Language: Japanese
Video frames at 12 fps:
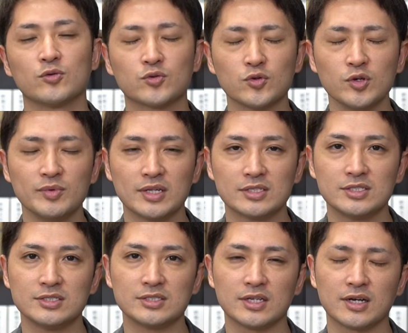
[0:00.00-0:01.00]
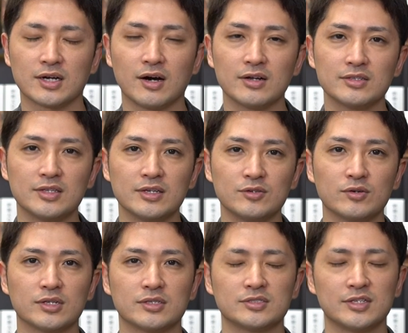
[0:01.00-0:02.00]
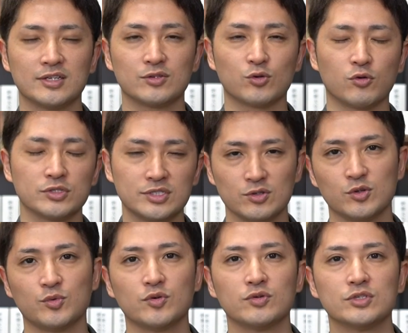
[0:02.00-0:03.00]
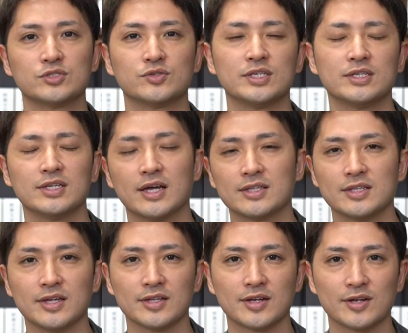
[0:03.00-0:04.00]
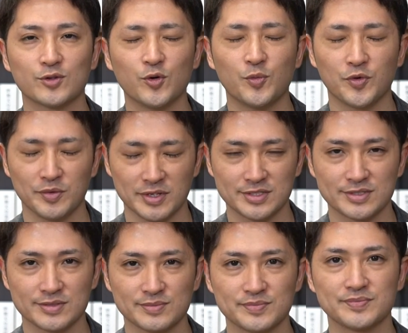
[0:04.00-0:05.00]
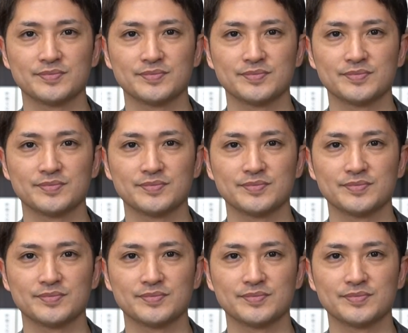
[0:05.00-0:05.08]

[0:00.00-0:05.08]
本当の意味で人生が変わっていくようなですね投資というものを一緒にやっていけたらと思います。